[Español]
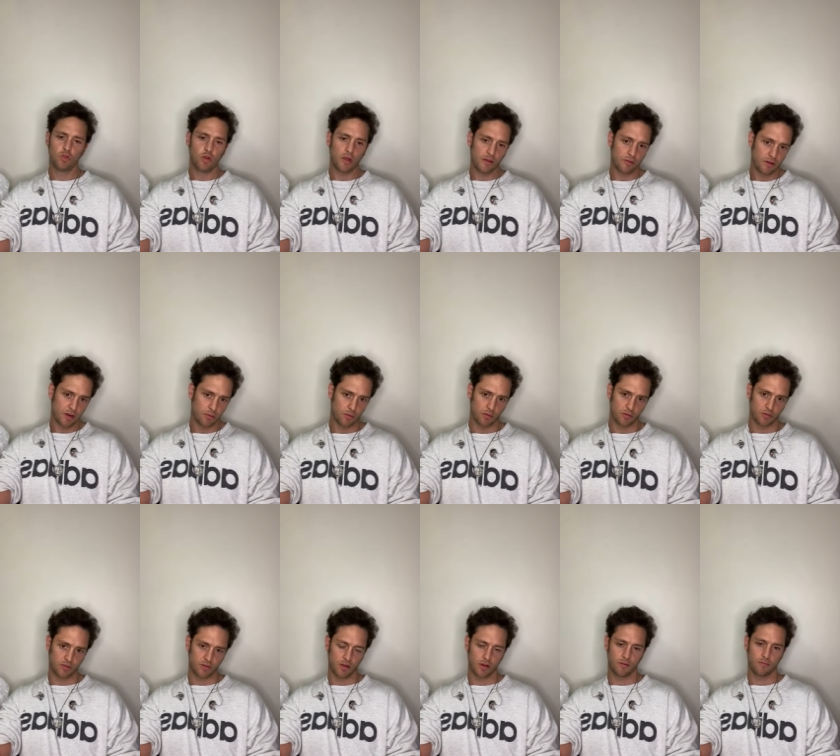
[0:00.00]
No hay una
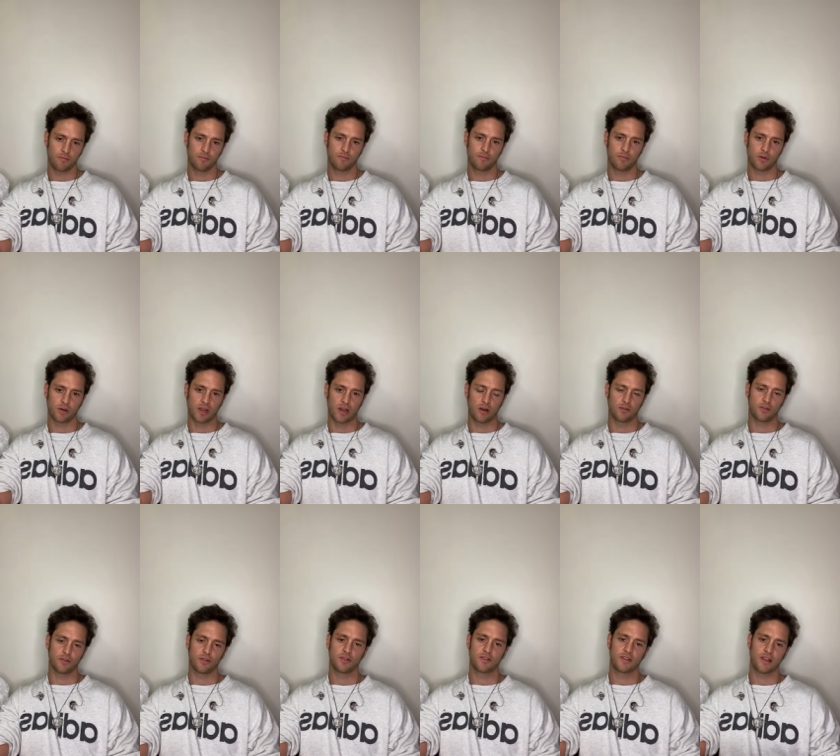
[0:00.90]
evolución, porque
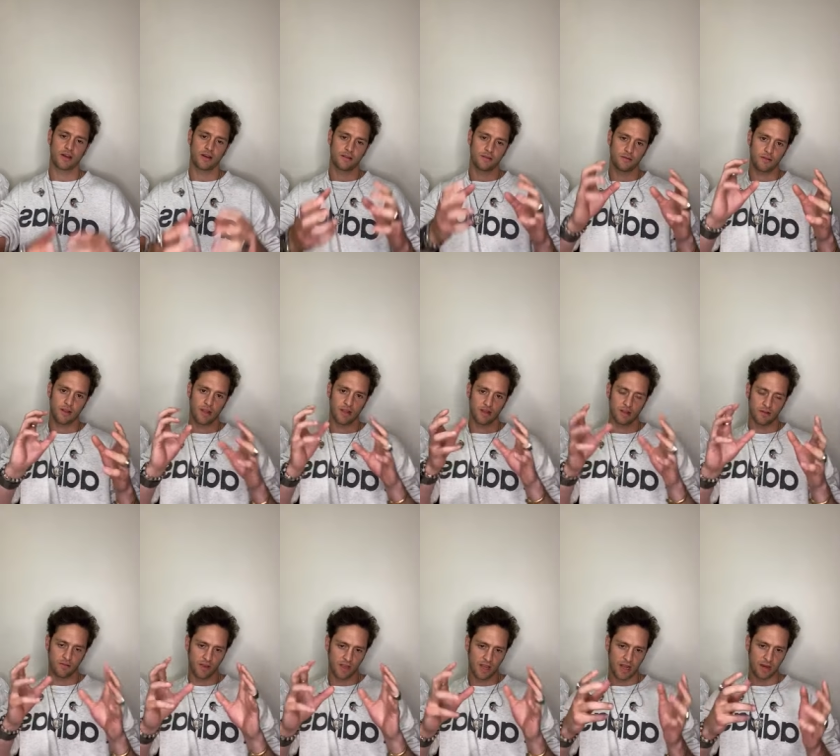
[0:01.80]
los dos están
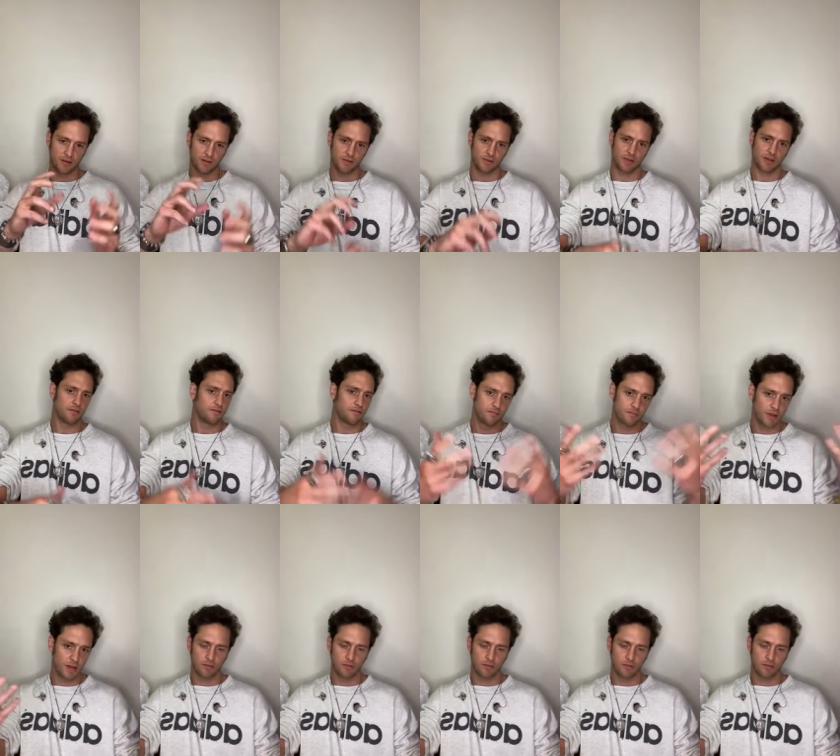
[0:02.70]
identificándose